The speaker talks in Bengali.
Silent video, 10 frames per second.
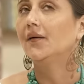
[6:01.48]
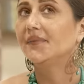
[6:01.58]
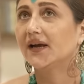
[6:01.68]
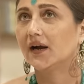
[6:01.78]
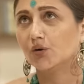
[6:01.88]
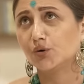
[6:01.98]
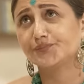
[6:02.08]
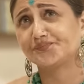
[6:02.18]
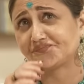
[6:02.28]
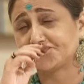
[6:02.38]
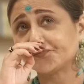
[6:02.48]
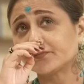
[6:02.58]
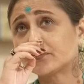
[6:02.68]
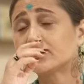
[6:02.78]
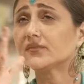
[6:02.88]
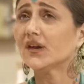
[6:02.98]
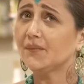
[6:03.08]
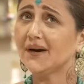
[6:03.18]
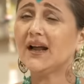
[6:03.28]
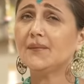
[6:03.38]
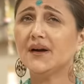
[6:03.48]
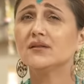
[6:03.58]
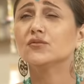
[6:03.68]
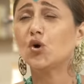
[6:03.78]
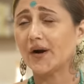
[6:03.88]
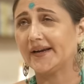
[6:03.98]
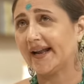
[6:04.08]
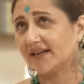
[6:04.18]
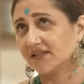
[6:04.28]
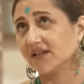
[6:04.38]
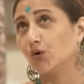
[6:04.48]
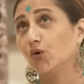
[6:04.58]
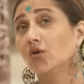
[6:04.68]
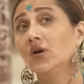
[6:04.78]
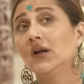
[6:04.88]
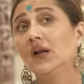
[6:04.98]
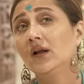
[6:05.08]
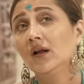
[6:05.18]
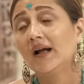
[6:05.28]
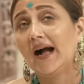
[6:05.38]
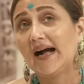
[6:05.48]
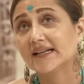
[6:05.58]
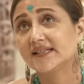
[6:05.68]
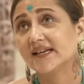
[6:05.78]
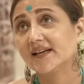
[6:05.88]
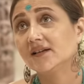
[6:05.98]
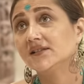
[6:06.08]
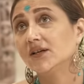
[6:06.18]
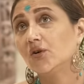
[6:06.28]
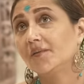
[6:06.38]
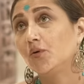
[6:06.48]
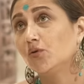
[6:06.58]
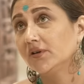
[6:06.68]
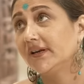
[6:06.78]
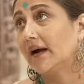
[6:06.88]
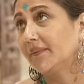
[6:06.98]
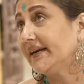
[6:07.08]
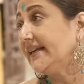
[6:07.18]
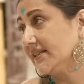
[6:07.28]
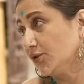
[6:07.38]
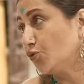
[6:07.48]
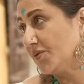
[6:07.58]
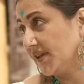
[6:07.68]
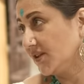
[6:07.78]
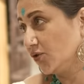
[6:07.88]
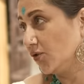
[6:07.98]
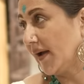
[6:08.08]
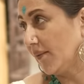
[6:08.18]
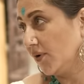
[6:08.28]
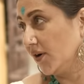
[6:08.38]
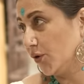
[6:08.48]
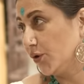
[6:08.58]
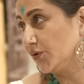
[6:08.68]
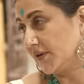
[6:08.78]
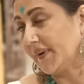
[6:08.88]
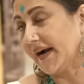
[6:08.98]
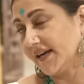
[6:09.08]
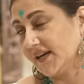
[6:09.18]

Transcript: আমি আরো মানে আমার কন্ট্যাক্টস যেগুলো আছে যেগুলো আমি কোনোদিনই আমার নিজের সুবিধের জন্য ব্যবহার করে উঠতে পারি